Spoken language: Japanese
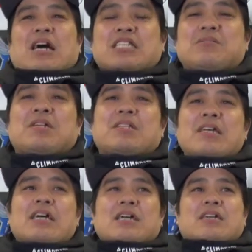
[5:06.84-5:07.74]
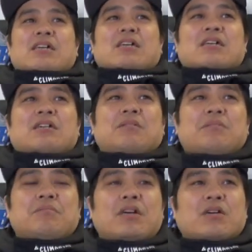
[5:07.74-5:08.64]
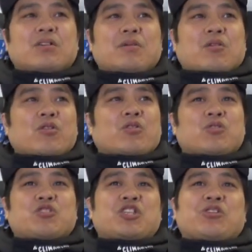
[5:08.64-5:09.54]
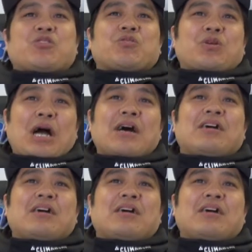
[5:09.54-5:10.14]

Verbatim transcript: あ集まって、うん、まあ今こういうことしてるよとか、